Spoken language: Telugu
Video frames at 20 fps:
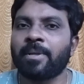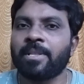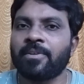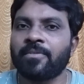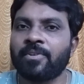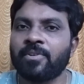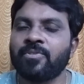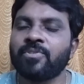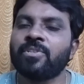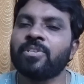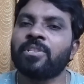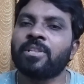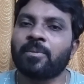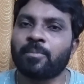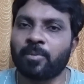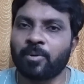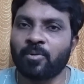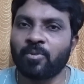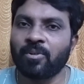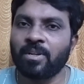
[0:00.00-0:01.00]
పదవి నుంచి
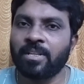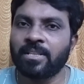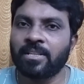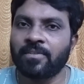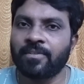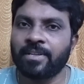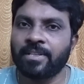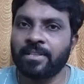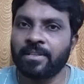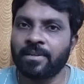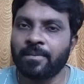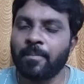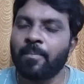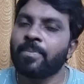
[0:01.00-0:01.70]
తప్పుకున్న తర్వాత